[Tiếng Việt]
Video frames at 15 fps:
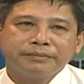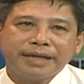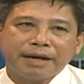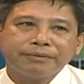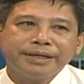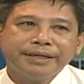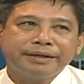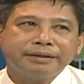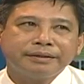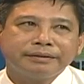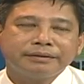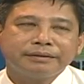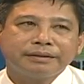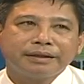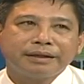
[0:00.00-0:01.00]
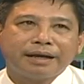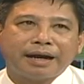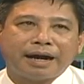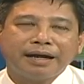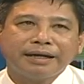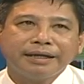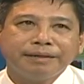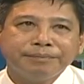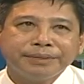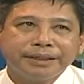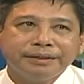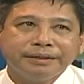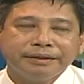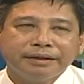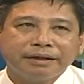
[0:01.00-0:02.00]
giáo viên ở cái điểm
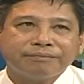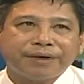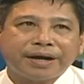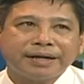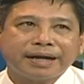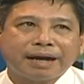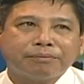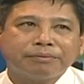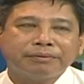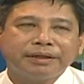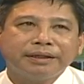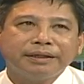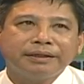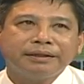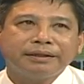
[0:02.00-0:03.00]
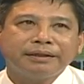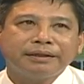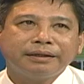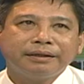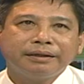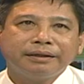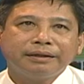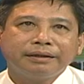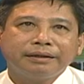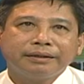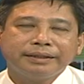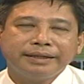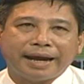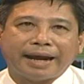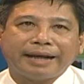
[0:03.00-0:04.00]
chính được phân công đi
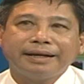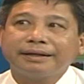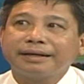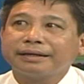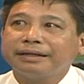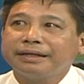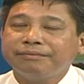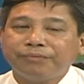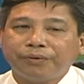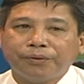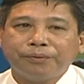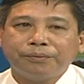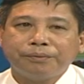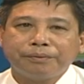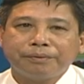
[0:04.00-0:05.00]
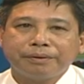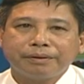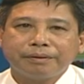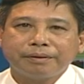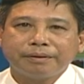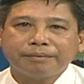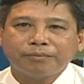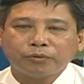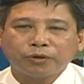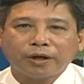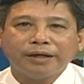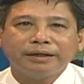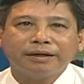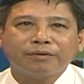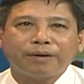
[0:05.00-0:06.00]
dạy ở các cái điểm phụ một
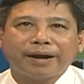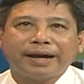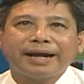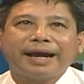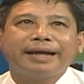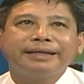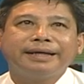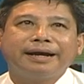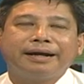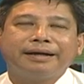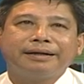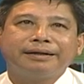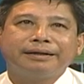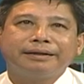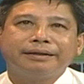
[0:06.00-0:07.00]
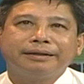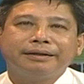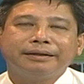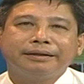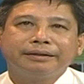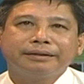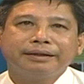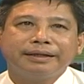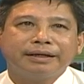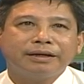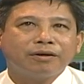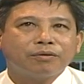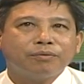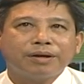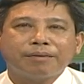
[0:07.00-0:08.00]
tuần được khoảng 2 giờ thì
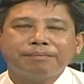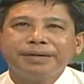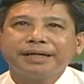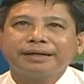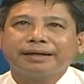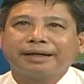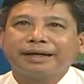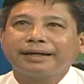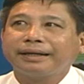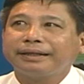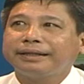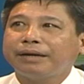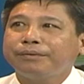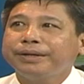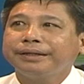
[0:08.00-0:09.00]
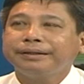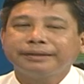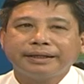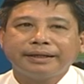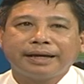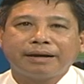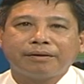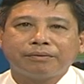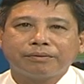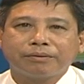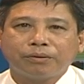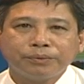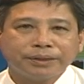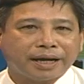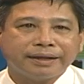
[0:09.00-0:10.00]
cái đó cũng không biết là cái cách giải quyết như thế nào
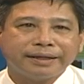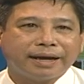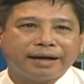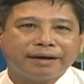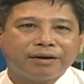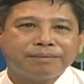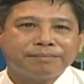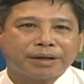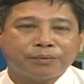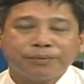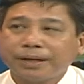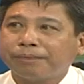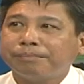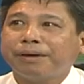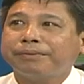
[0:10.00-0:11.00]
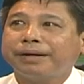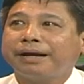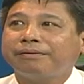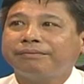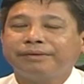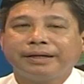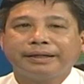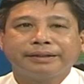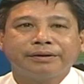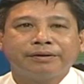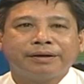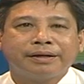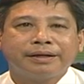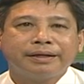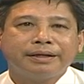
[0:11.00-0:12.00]
cũng chần chờ ở đó mà cũng không báo cáo về
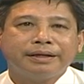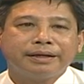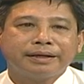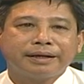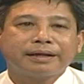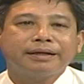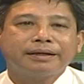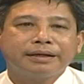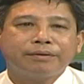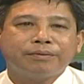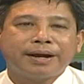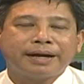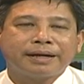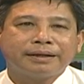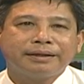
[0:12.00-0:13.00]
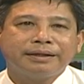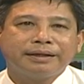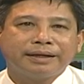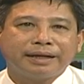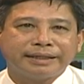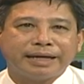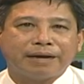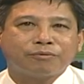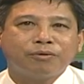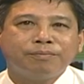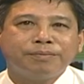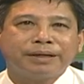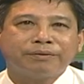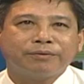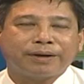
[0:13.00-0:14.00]
cho các cái cơ quan ngành dọc
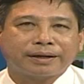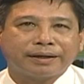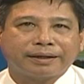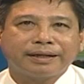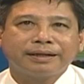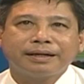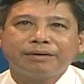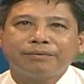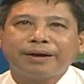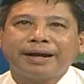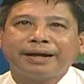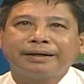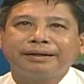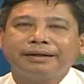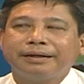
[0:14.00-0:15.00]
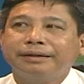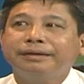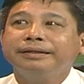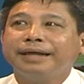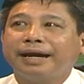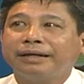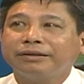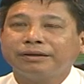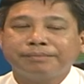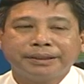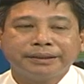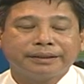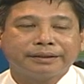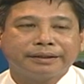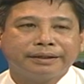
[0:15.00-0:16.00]
của mình hoặc là cái cơ quan hướng dẫn cho
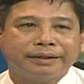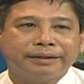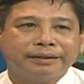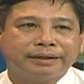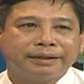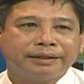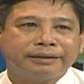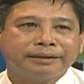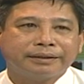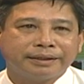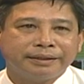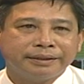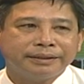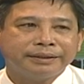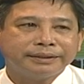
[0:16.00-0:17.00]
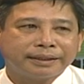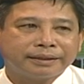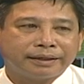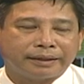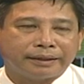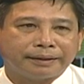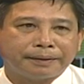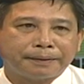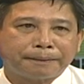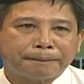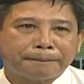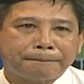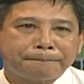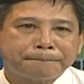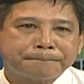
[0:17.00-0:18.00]
mình thực hiện cái thực hiện cái chính sách này
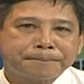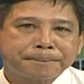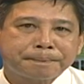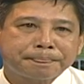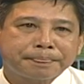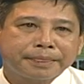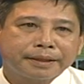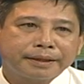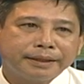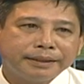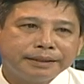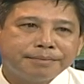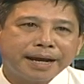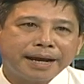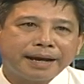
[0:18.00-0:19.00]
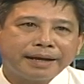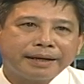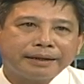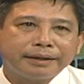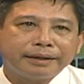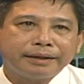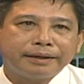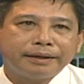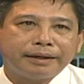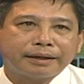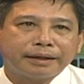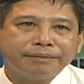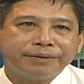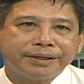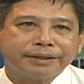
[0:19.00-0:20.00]
cái thứ ba là
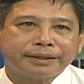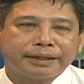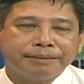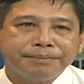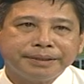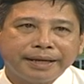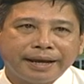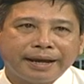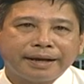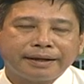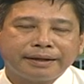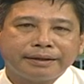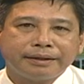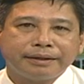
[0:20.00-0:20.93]
cái việc kiểm tra